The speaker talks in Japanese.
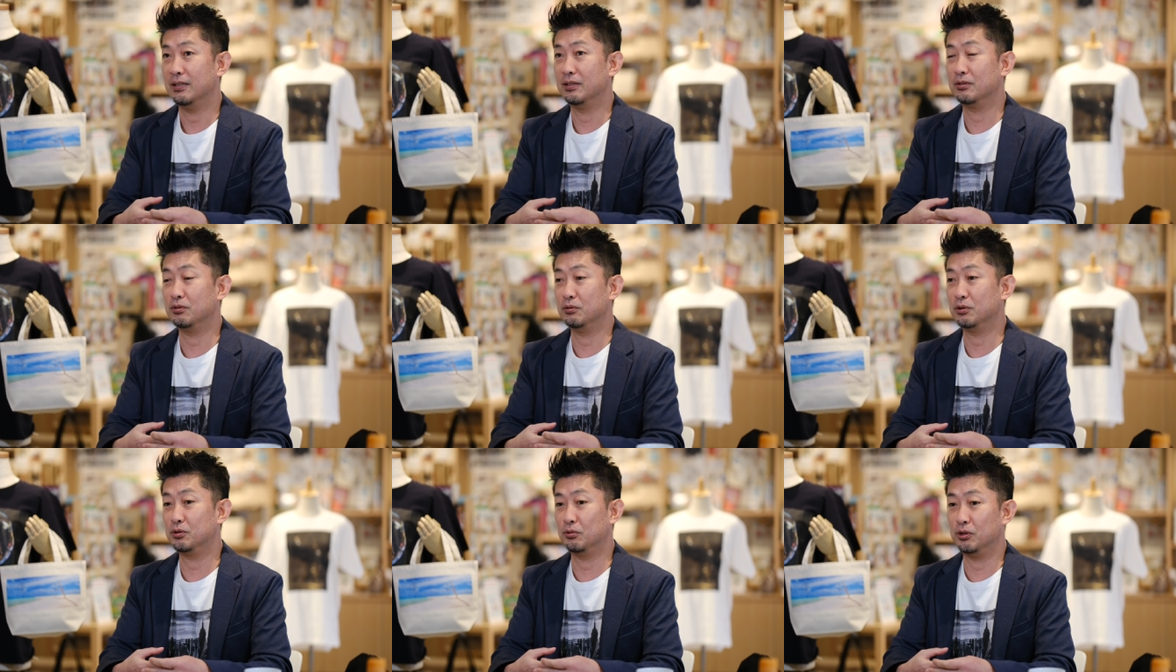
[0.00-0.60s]
す
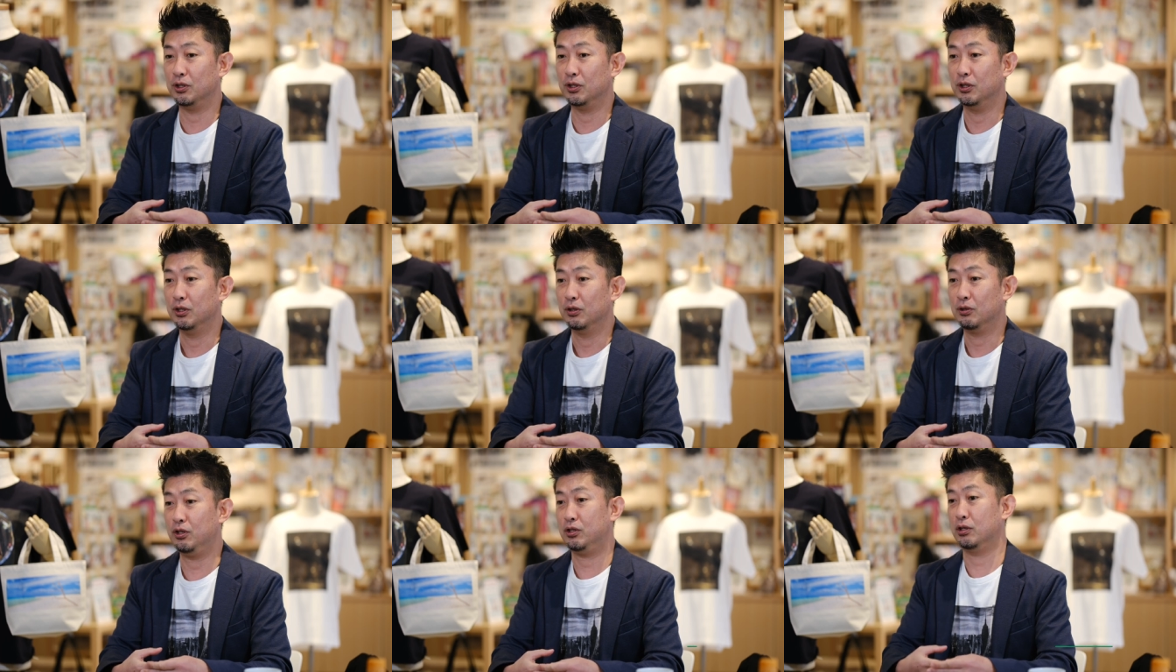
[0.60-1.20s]
る人に
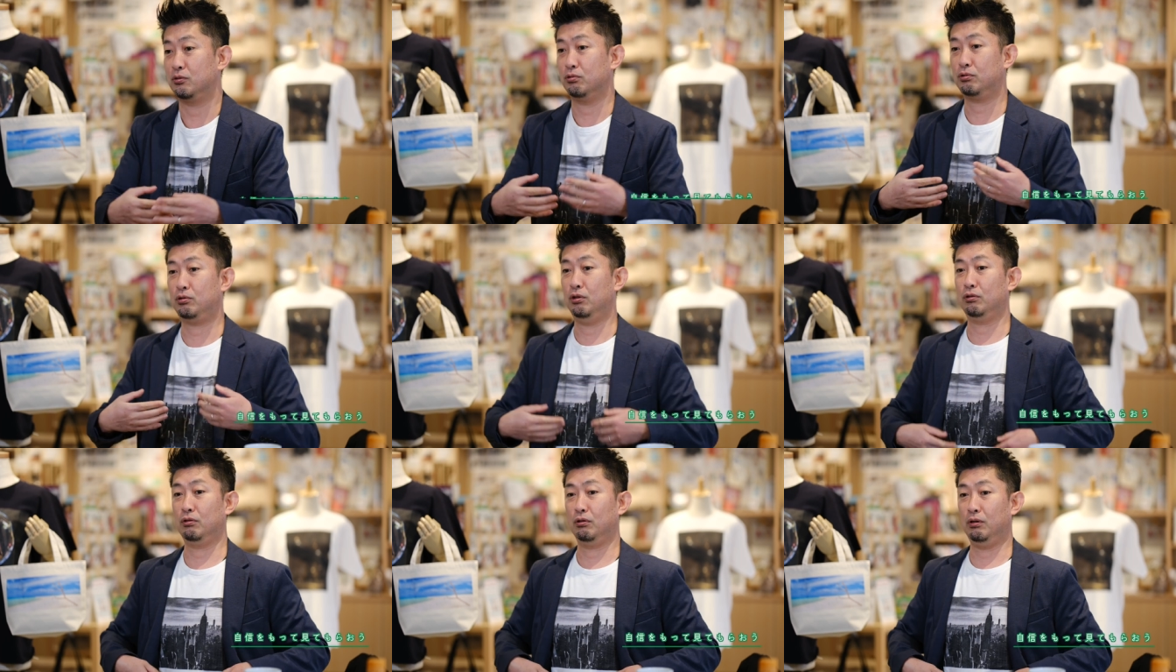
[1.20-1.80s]
T シャツ着
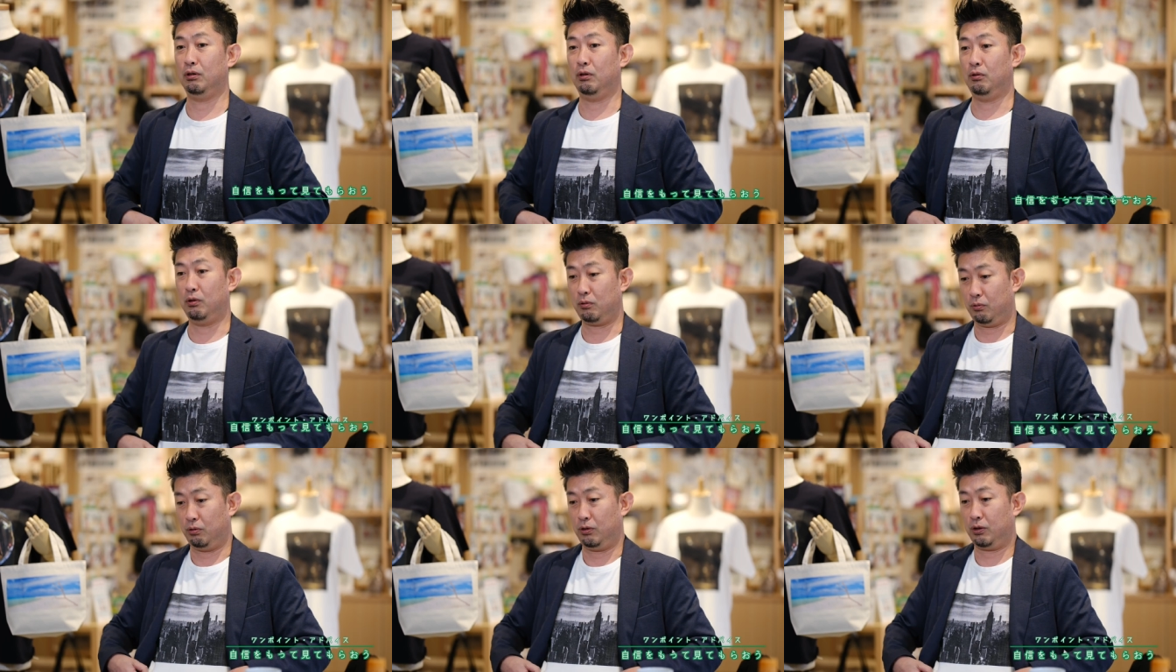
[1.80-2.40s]
てったら「あ
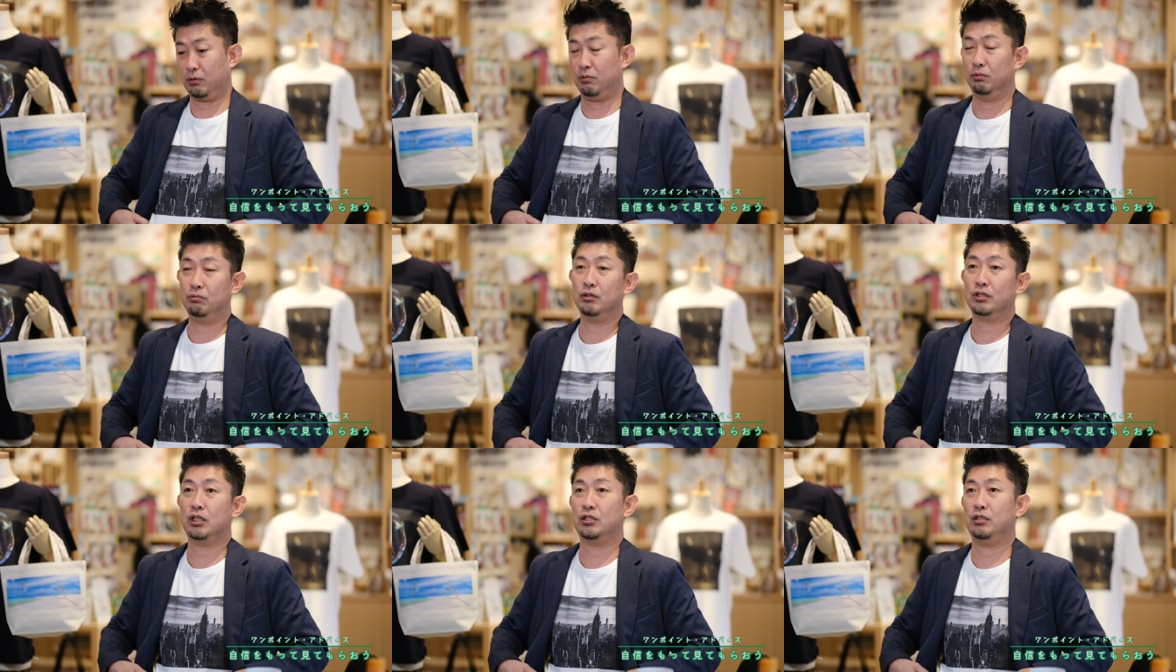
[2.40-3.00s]
これこ
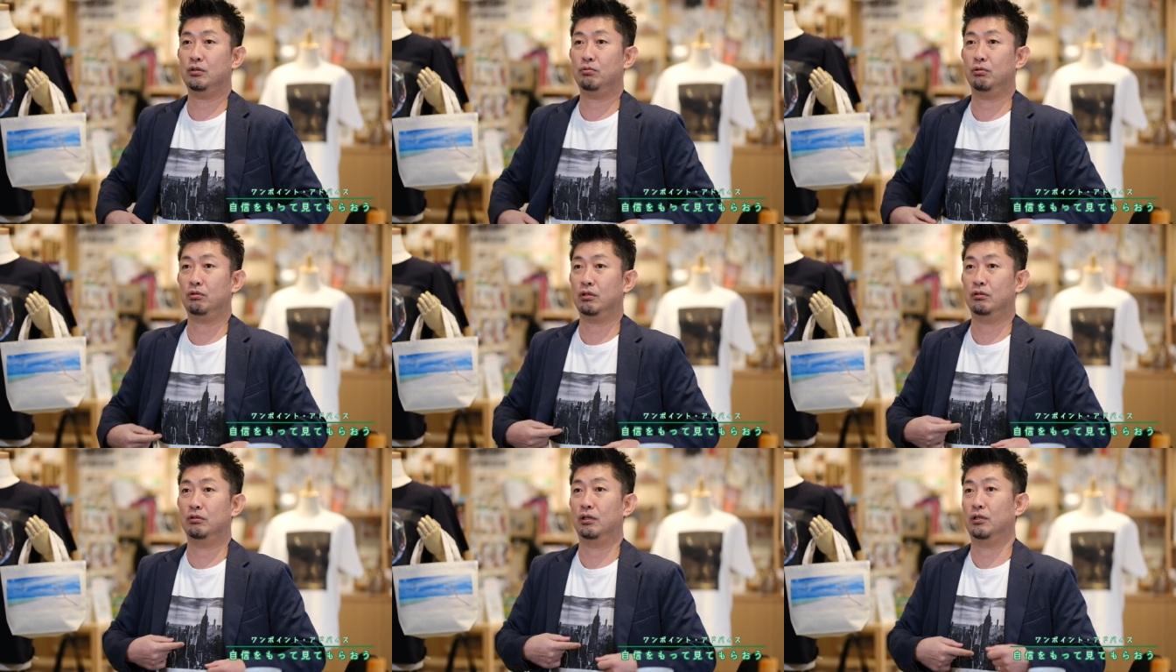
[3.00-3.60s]
んな写真撮れ
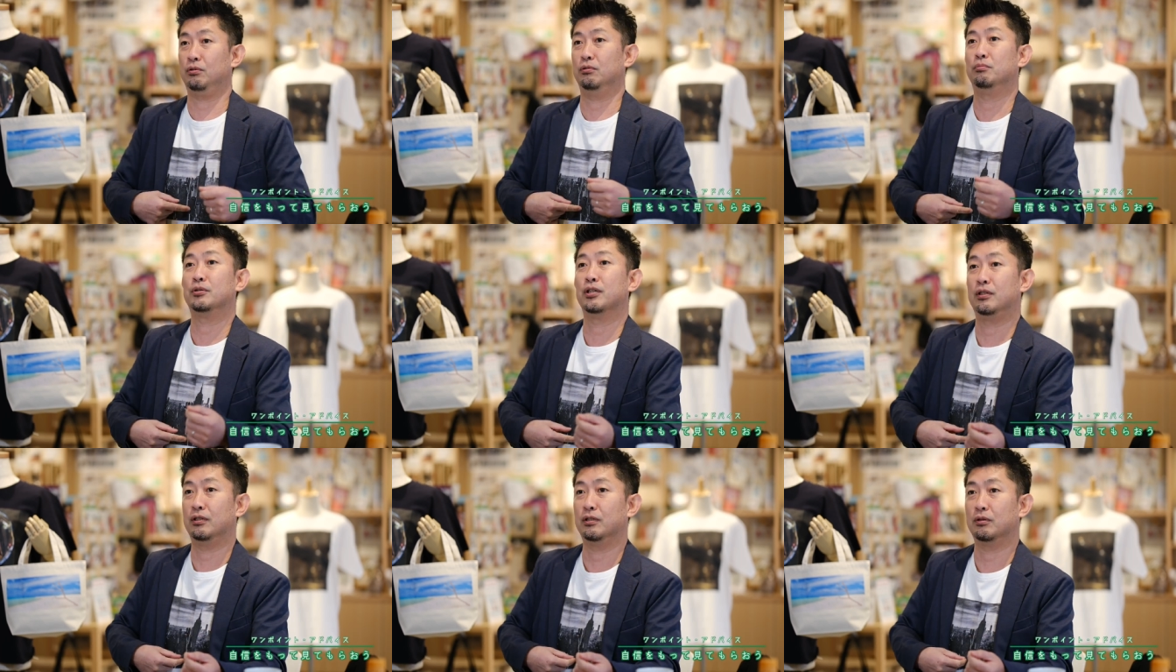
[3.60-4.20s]
たんだけど」み
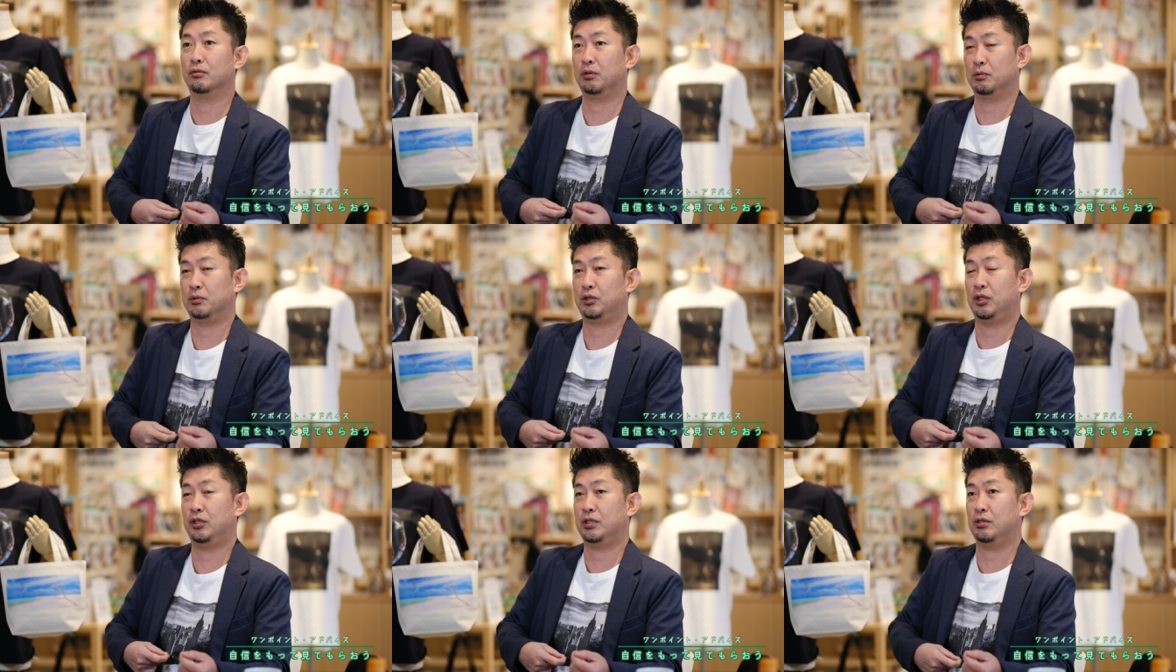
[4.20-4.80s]
たいな「
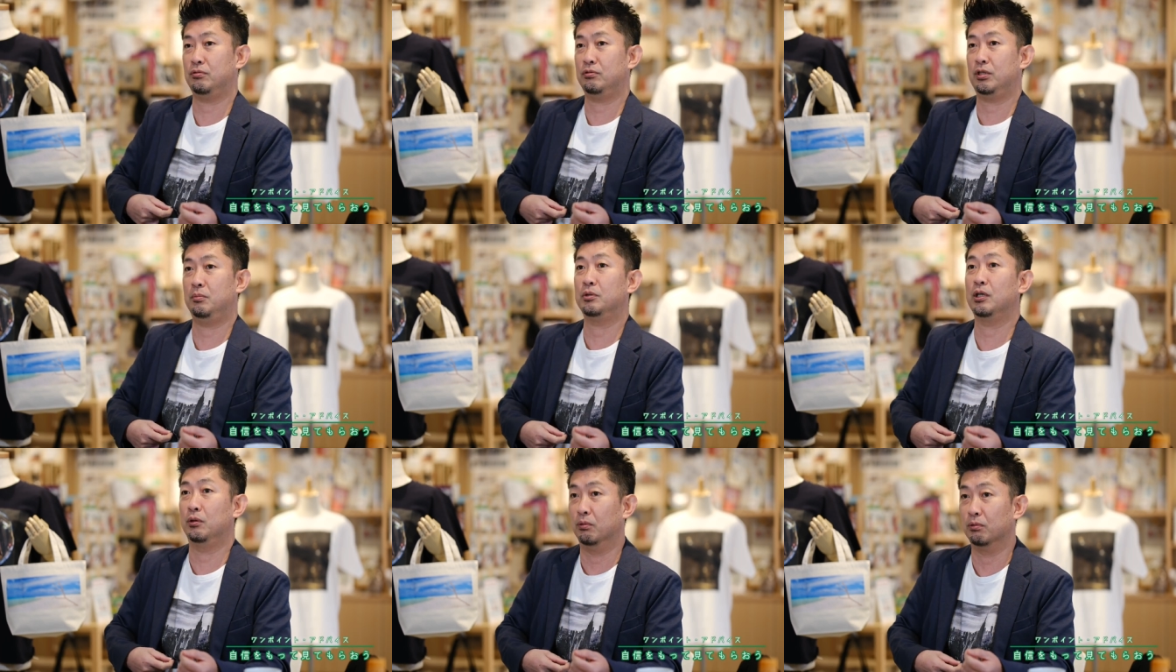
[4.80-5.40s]
T シャツにして
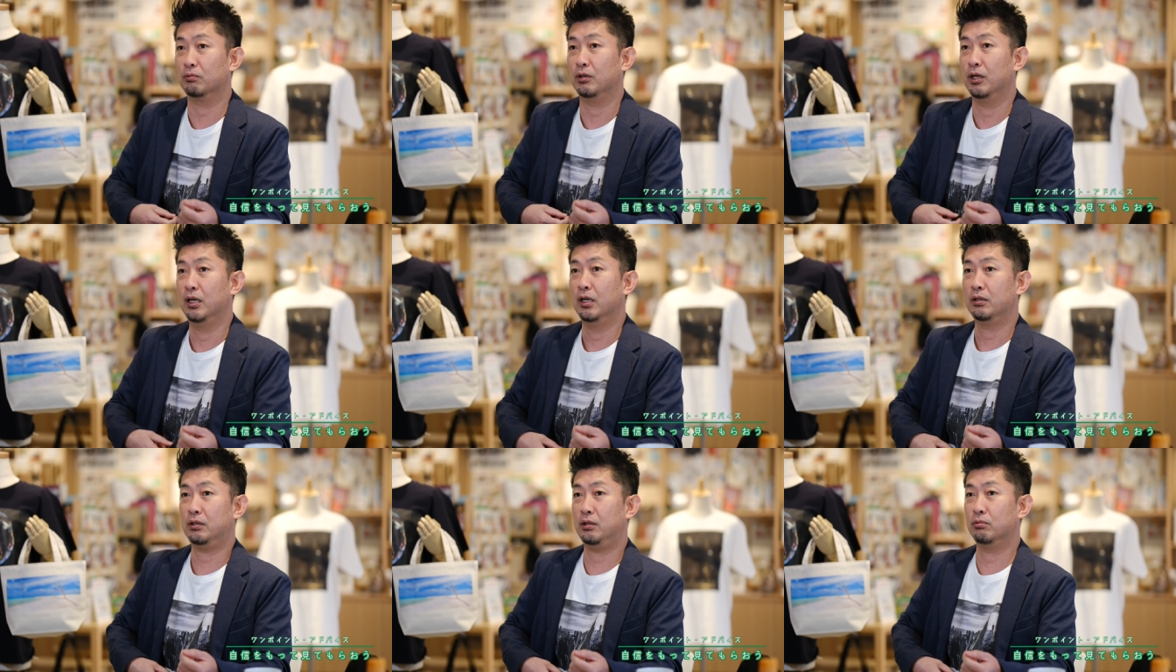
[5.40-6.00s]
みたよ」って
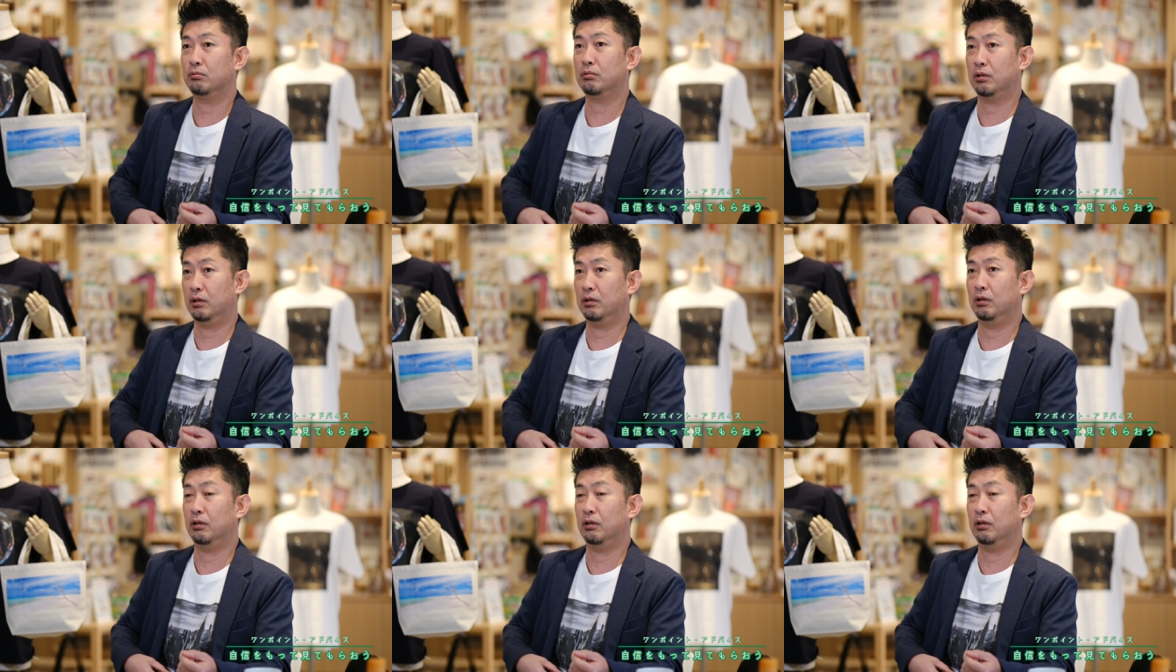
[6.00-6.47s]
言ったら